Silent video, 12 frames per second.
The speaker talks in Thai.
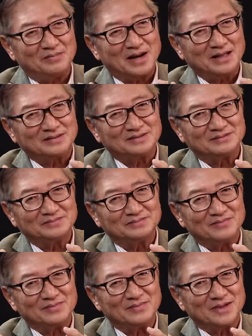มาถึง
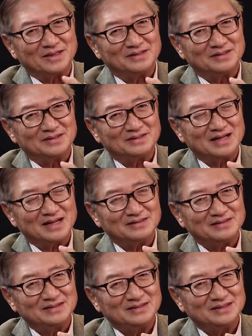มาถึงเลือกตั้ง
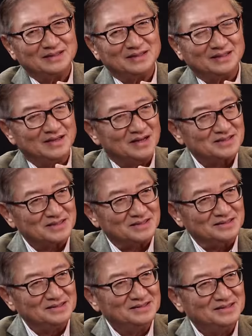ที่กาฬสิน
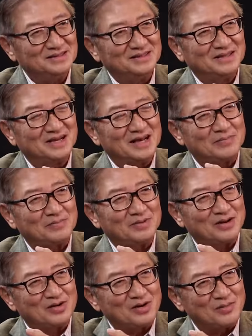นะครับ
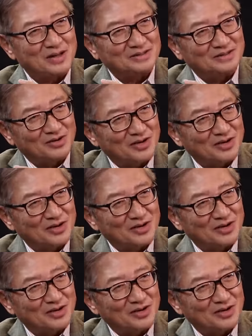แล้วก็มาถึงร้อย